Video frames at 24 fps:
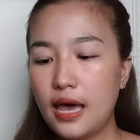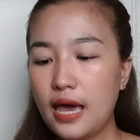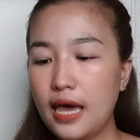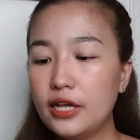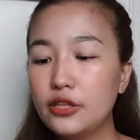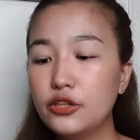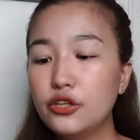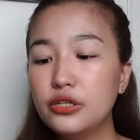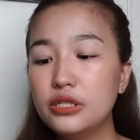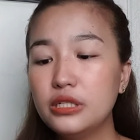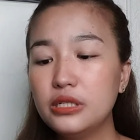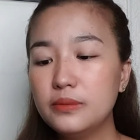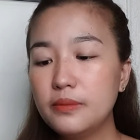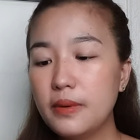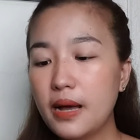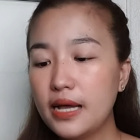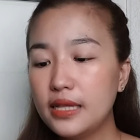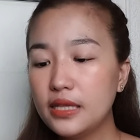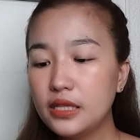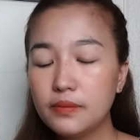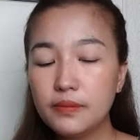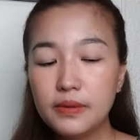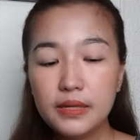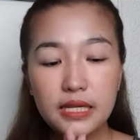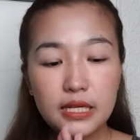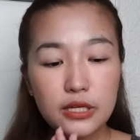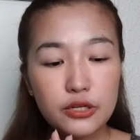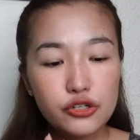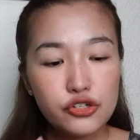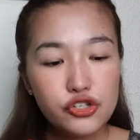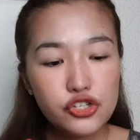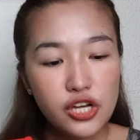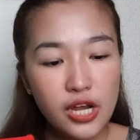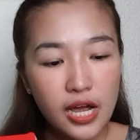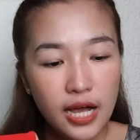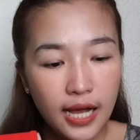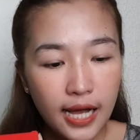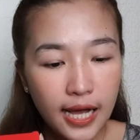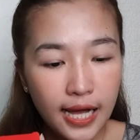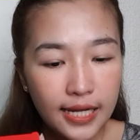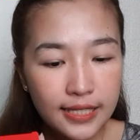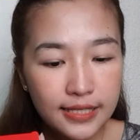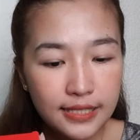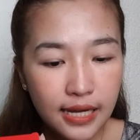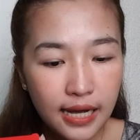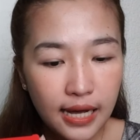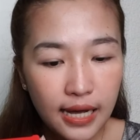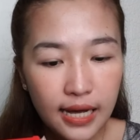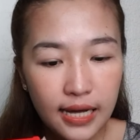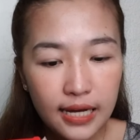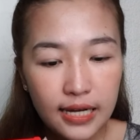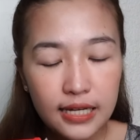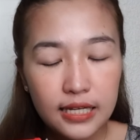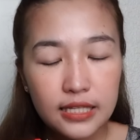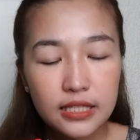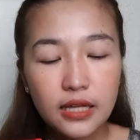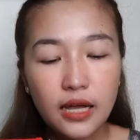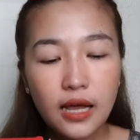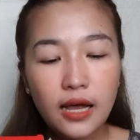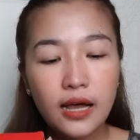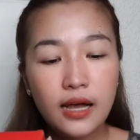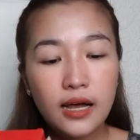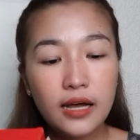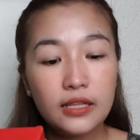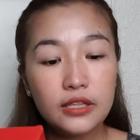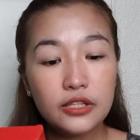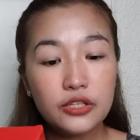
Ito naman, nabili ko siya ng uh, ah,